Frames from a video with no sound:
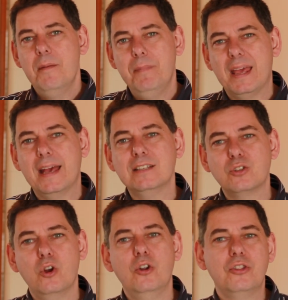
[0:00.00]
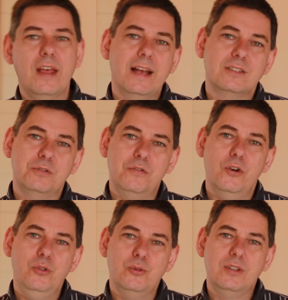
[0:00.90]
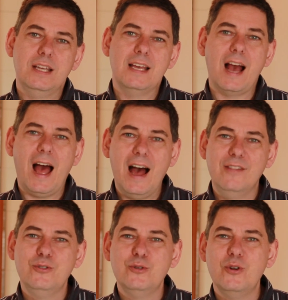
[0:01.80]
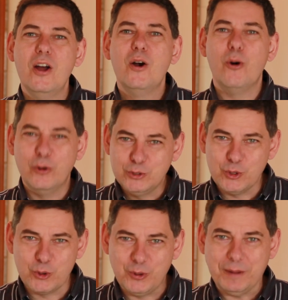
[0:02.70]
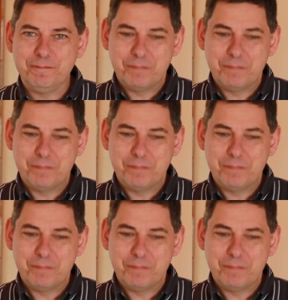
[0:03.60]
mais qu'est-ce que le texte veut nous dire à nous aujourd'hui